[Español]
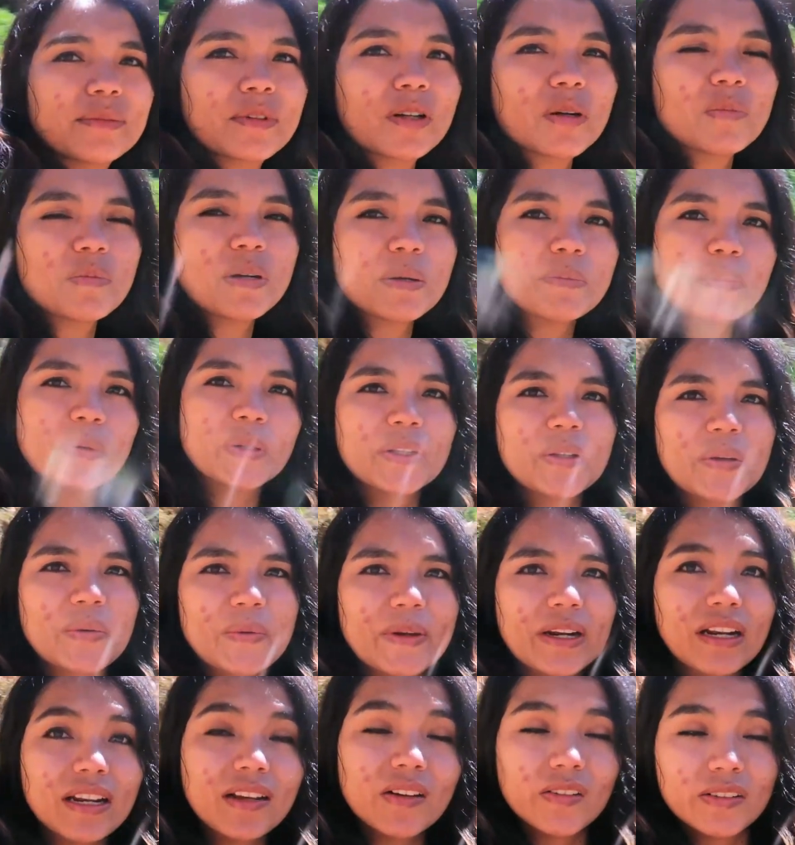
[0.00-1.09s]
Como han podido
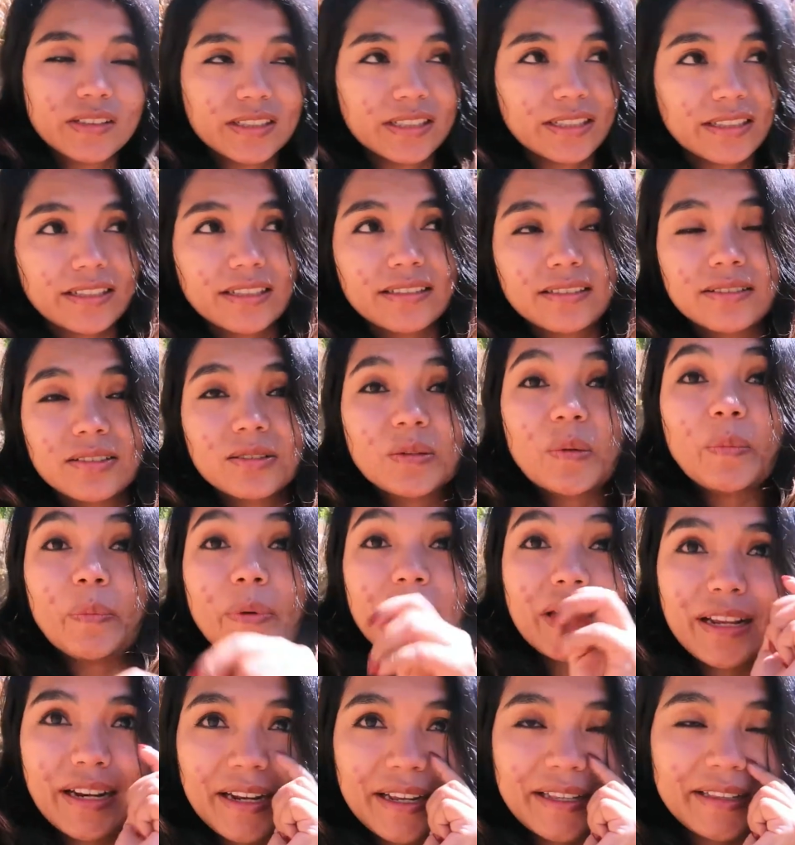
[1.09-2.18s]
ver, la cocina es
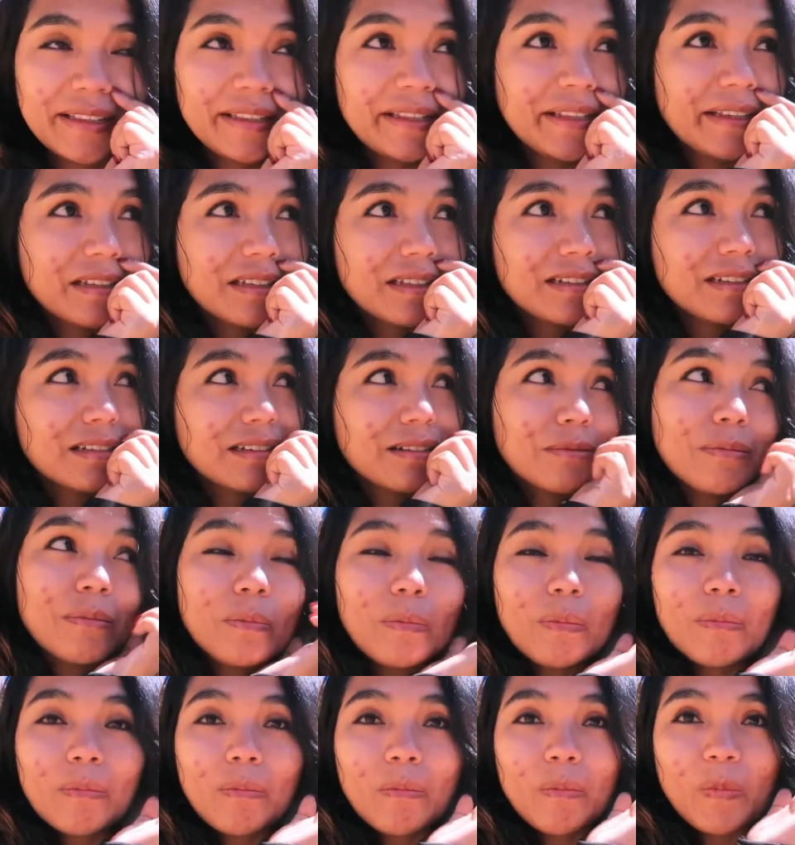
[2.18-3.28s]
súper grande,
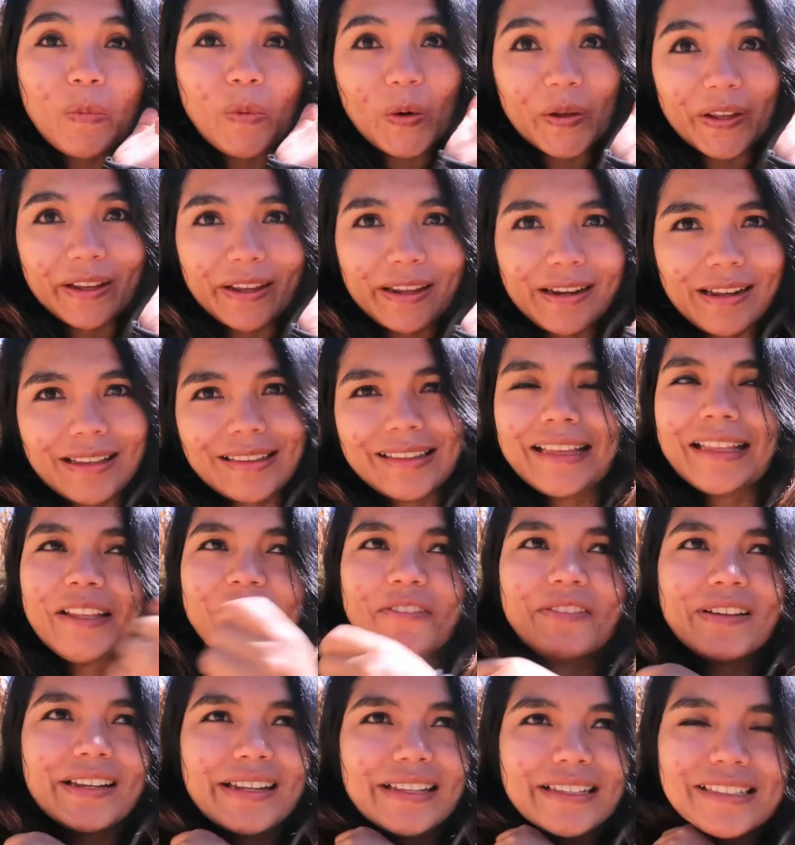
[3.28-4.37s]
muy grande a
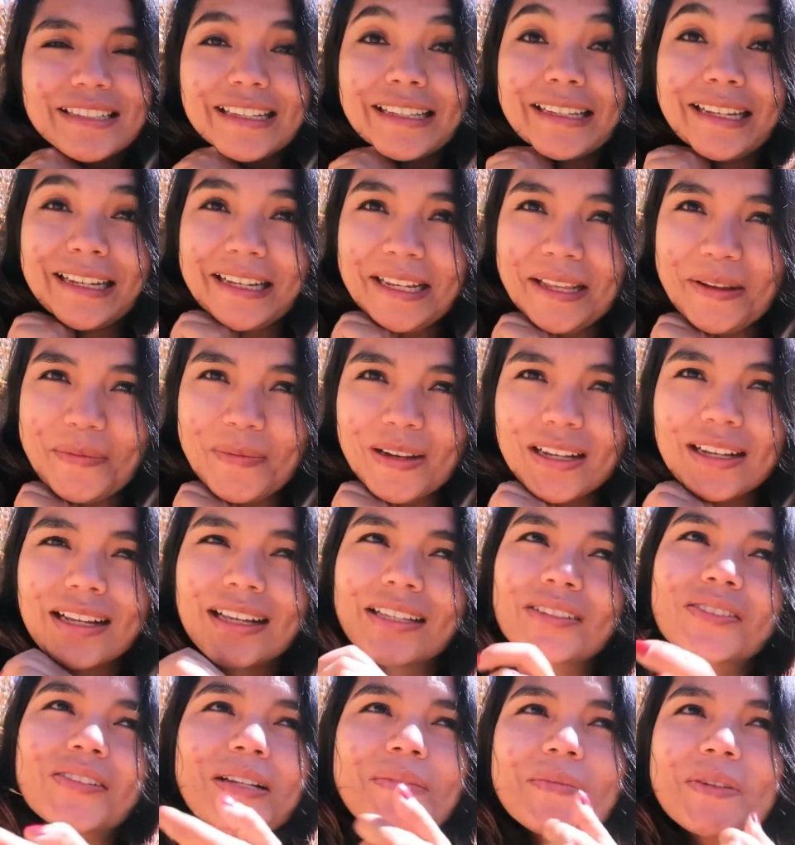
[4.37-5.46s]
diferencia de Lima, que
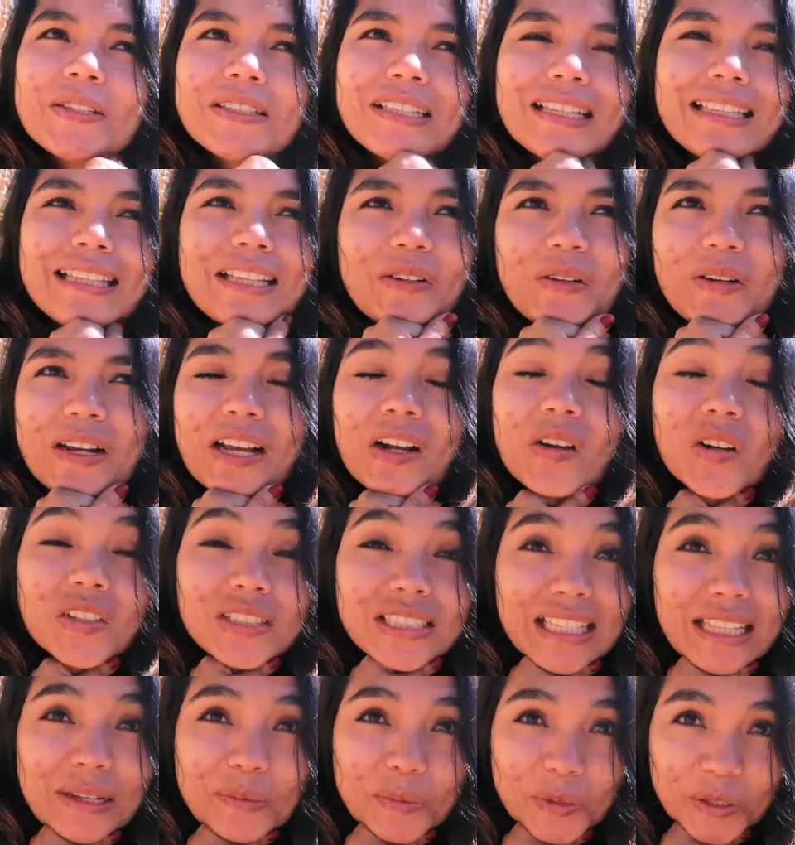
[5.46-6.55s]
solemos tener una
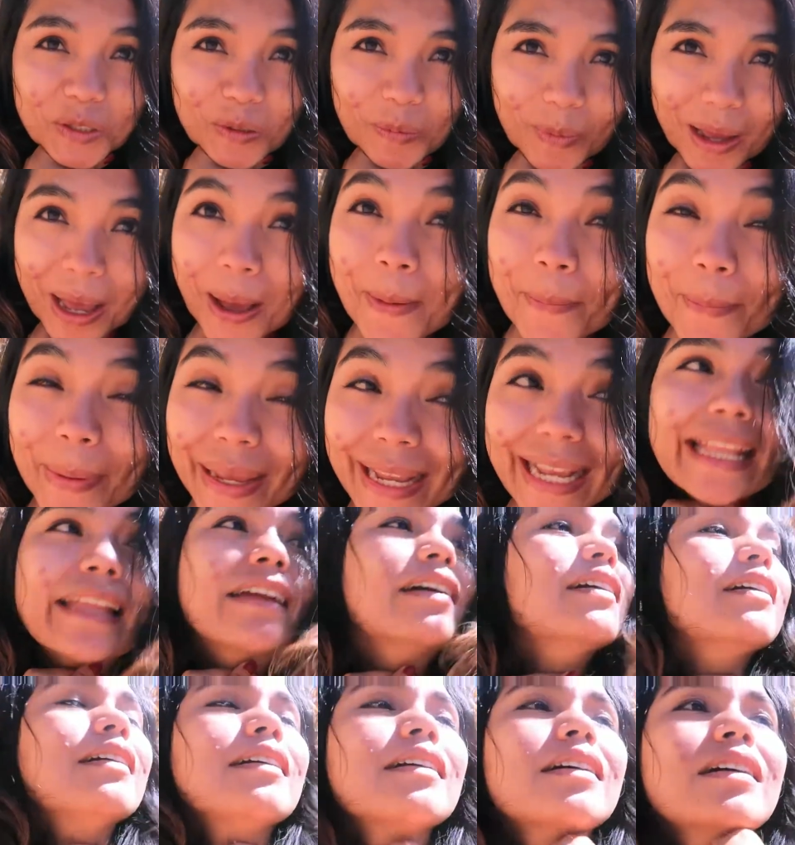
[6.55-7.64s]
cocina mucho más pequeña.